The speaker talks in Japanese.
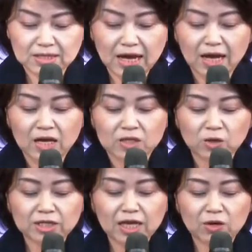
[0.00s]
ね、
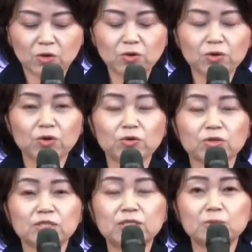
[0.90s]
そしてこの今日の
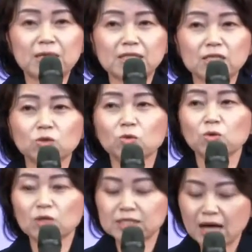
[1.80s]
一番最初のこ
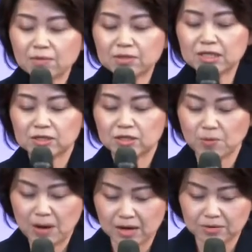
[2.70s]
の賛美について
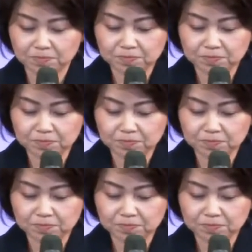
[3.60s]
は、